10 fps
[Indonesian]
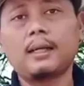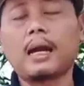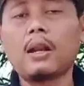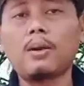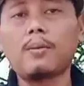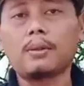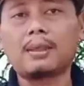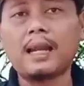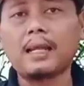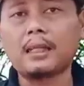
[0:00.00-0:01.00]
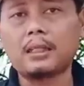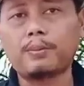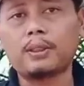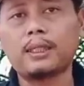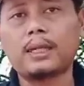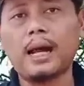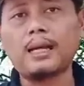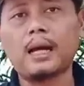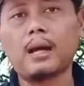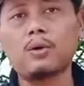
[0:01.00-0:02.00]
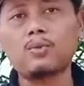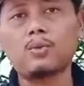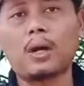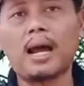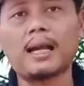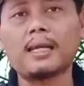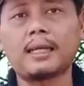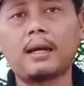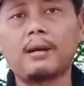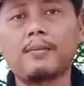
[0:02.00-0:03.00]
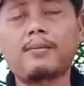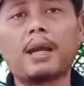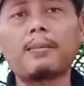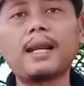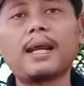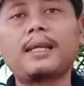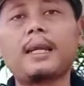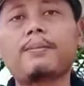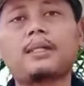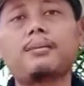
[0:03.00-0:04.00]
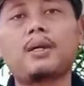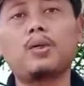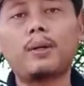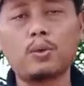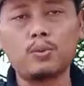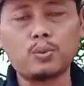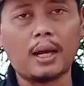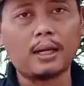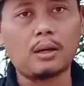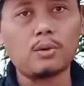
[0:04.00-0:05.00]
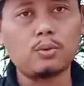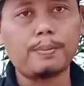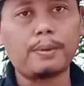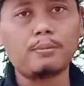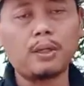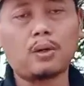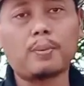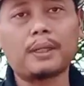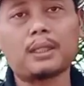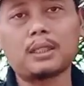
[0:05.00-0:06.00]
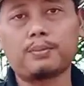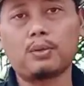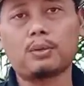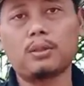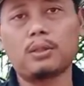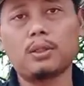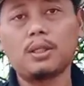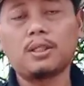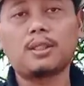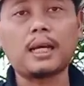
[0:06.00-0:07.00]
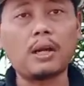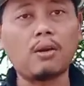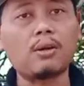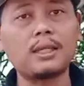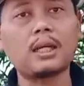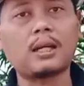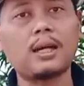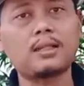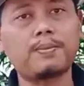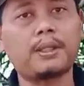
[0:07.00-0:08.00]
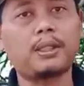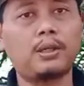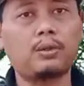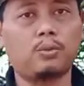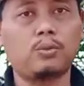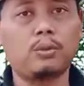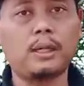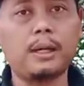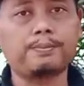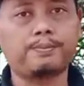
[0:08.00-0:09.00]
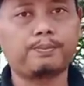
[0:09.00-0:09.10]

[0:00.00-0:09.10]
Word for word: Kalau tanah tersebut tidak ada unsur haranya, bagaimana dia bisa menghidupkan unsur hara, apa mikroban tersebut? Secara logis seperti itu, ya.